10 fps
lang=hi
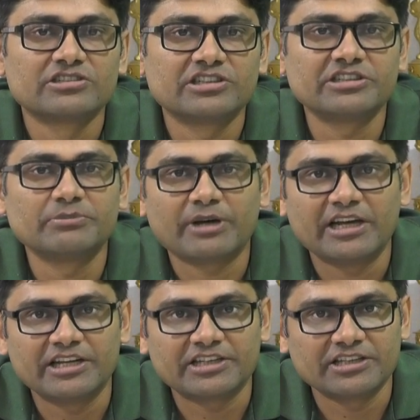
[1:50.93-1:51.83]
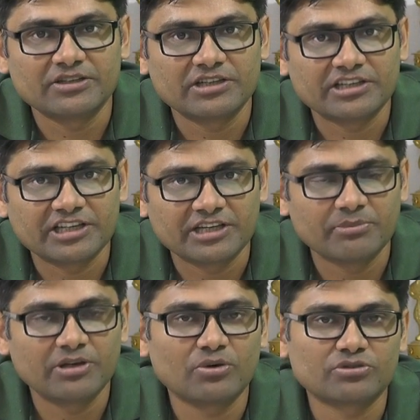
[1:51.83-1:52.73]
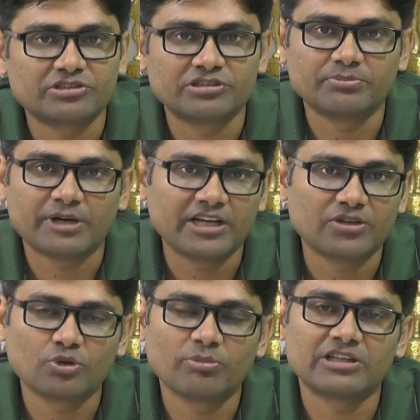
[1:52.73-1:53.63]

सचिन पायलट के खेमे और सचिन पायलट को